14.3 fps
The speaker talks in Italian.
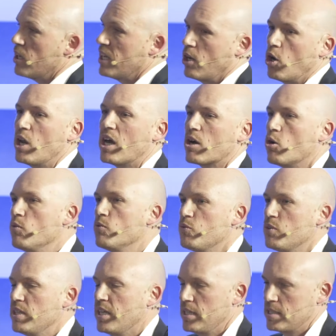e ho la
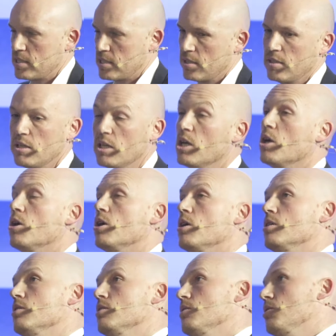confidenza,
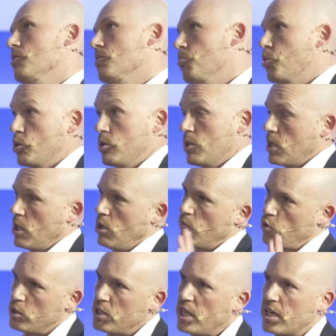che non
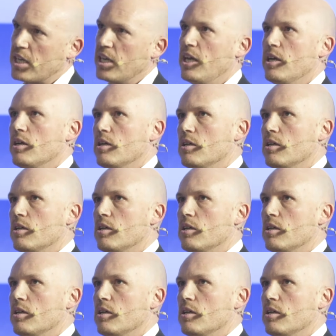vuol dire che